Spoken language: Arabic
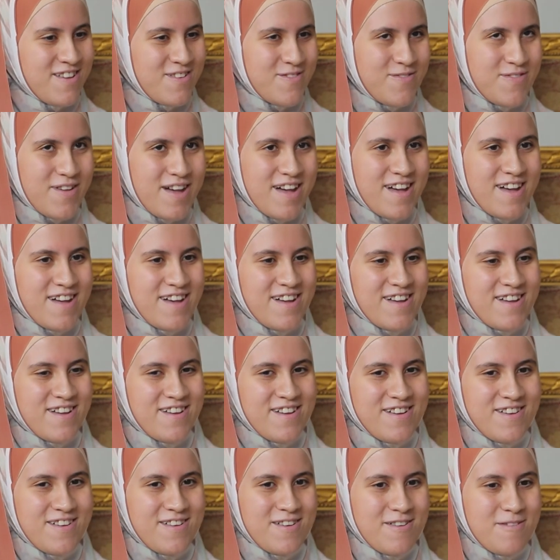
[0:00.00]

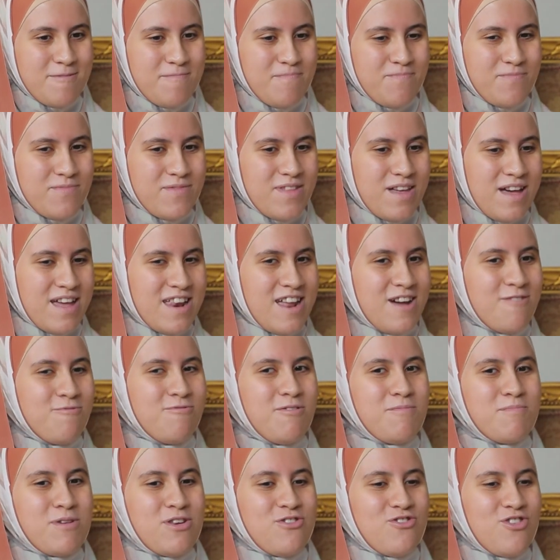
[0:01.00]
فانا
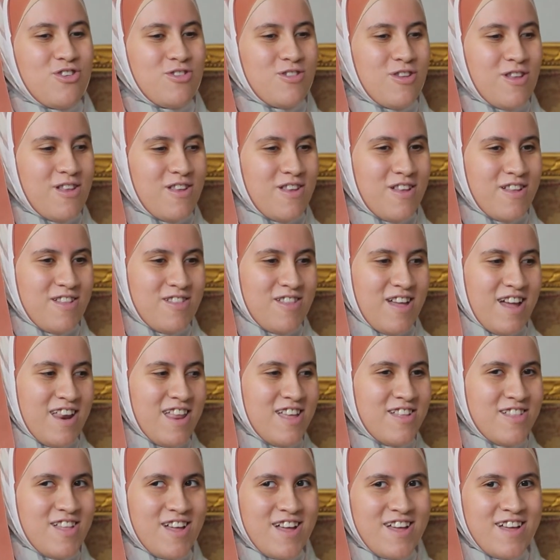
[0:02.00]
اول ما نشرت
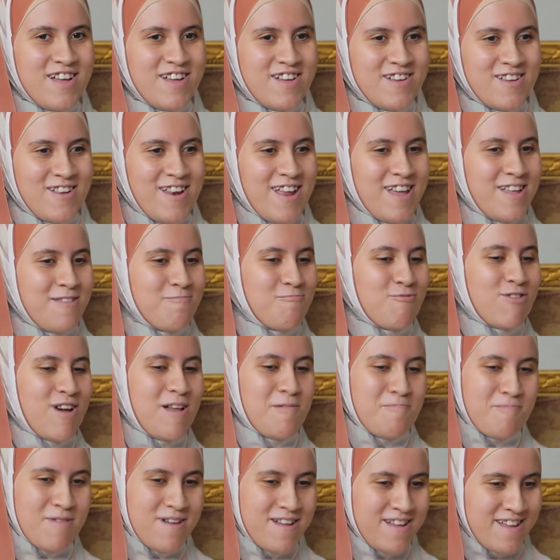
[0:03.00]
التعليق ده لقيت
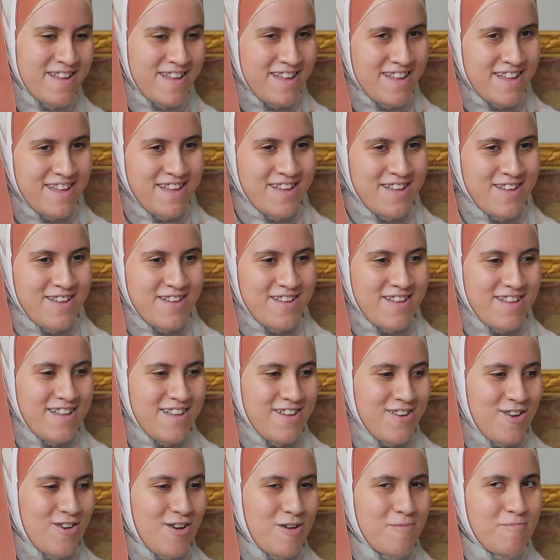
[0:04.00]
مكالمه
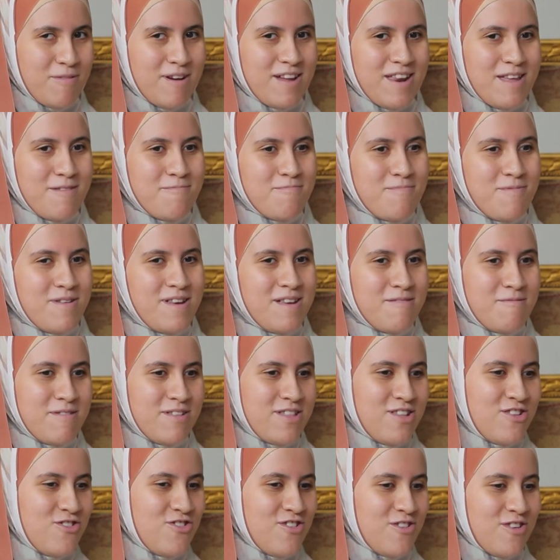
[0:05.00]
آه، رقم غريب انا ما
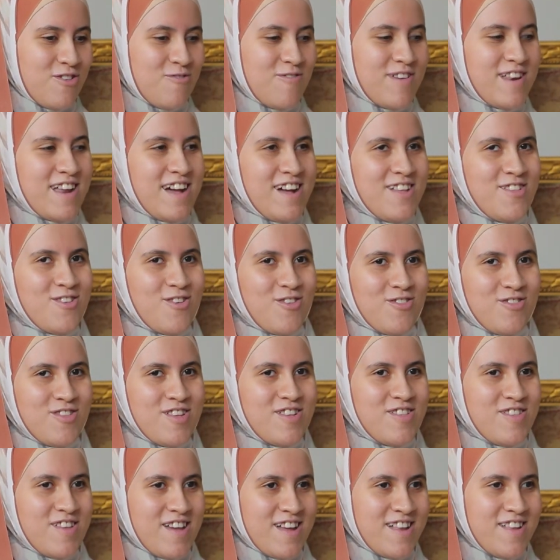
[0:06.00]
اديتش اخوانا عادي
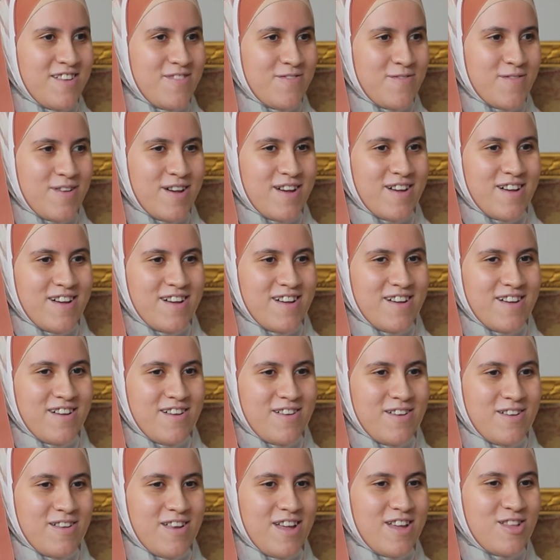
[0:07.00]
رديت يعني
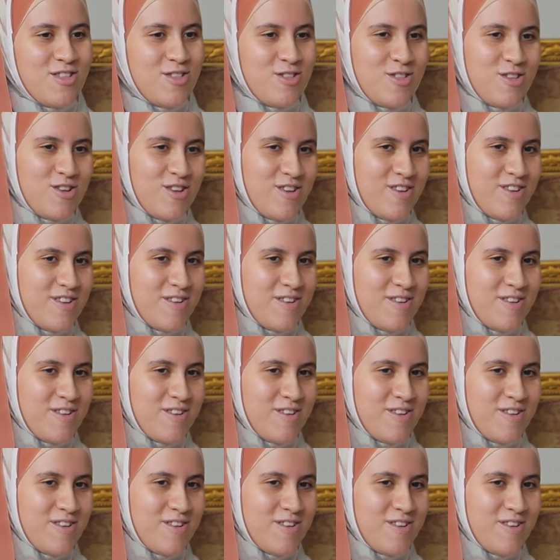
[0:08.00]
فلقيت